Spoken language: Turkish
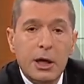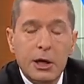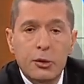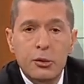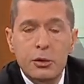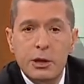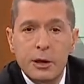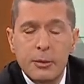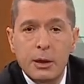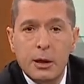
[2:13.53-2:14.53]

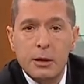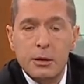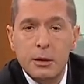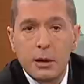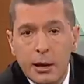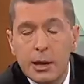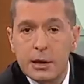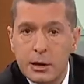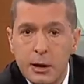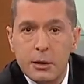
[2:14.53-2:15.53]
220 tanesi
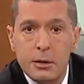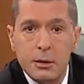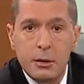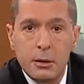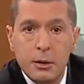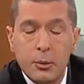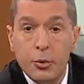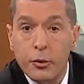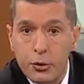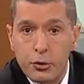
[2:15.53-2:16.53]
neredeyse yarısı
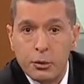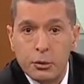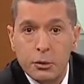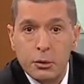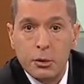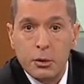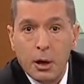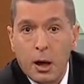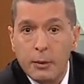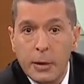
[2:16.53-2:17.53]
profesör.
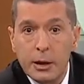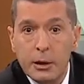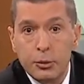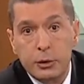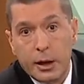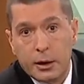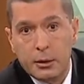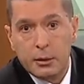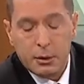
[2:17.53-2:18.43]
Yani Almanya'da bu tek.